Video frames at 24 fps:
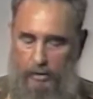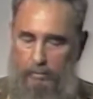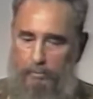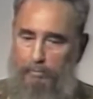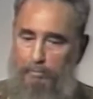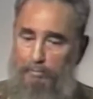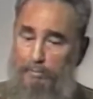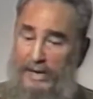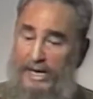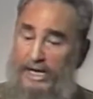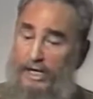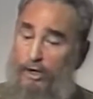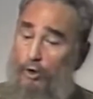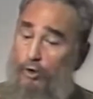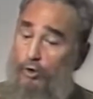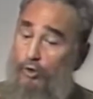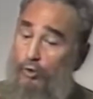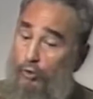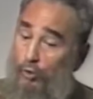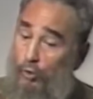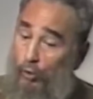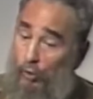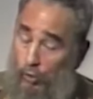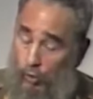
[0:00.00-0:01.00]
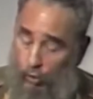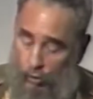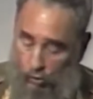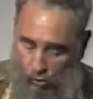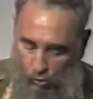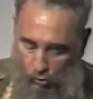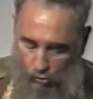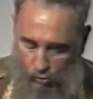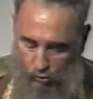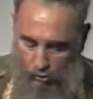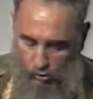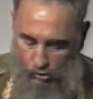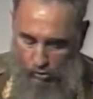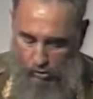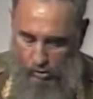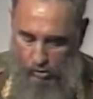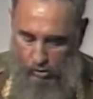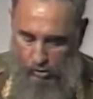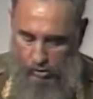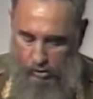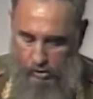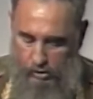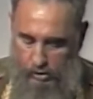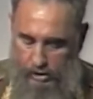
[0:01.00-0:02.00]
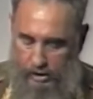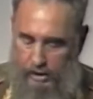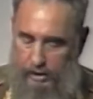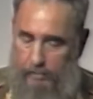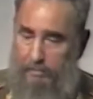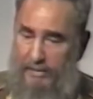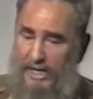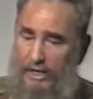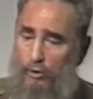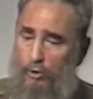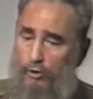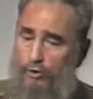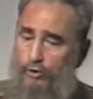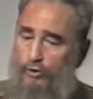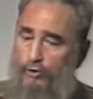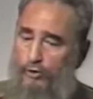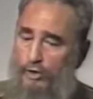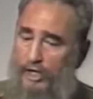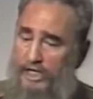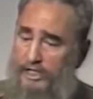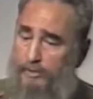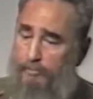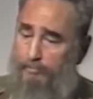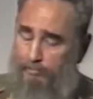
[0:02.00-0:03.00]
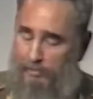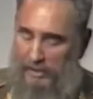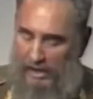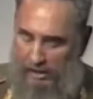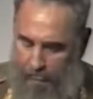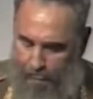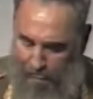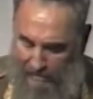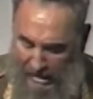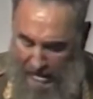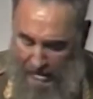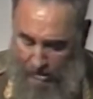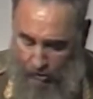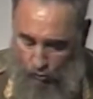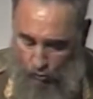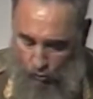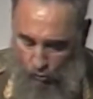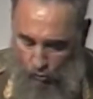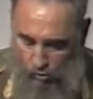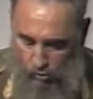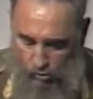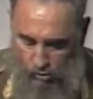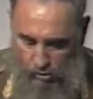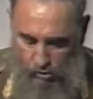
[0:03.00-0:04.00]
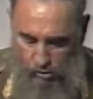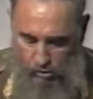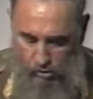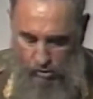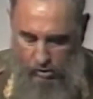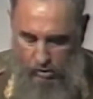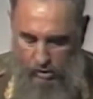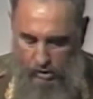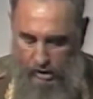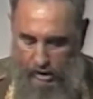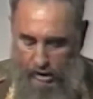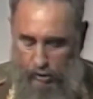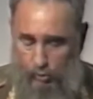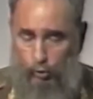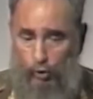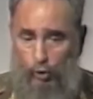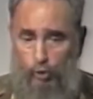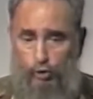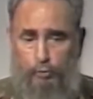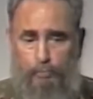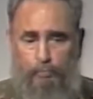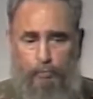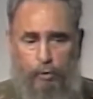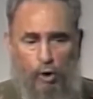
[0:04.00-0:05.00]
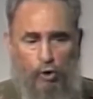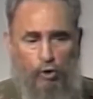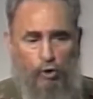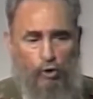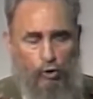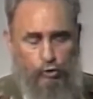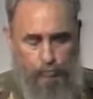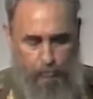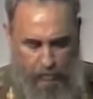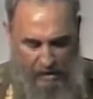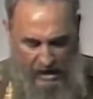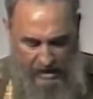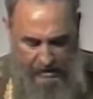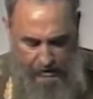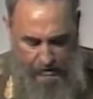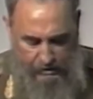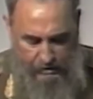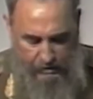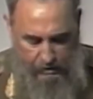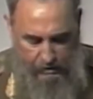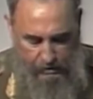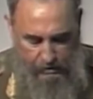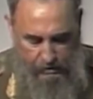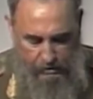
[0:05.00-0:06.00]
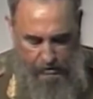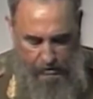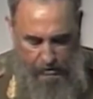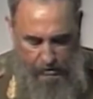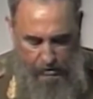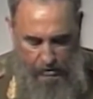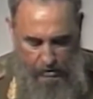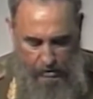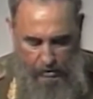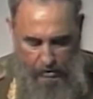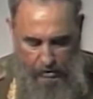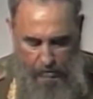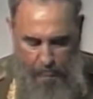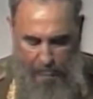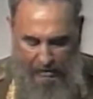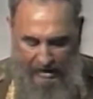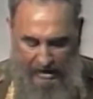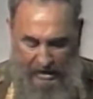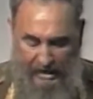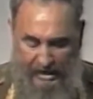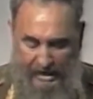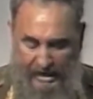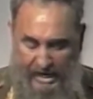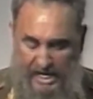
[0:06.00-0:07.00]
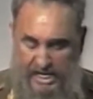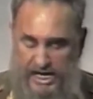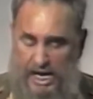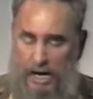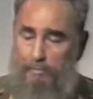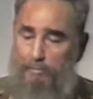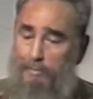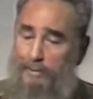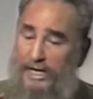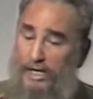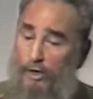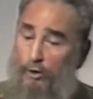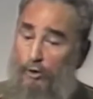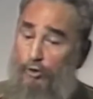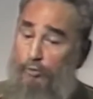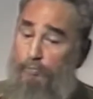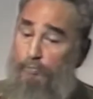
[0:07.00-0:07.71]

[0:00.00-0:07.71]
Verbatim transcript: Menos lujo y menos despilfarro en unos pocos países para que haya menos